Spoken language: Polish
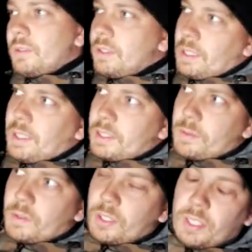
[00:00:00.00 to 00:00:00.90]
takie
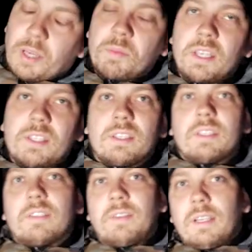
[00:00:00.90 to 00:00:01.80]
ciche miejsce
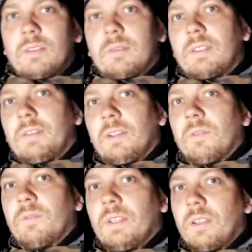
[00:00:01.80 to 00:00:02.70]
z wielką
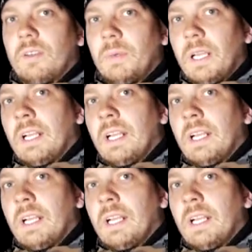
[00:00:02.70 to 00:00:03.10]
drewnianą willą,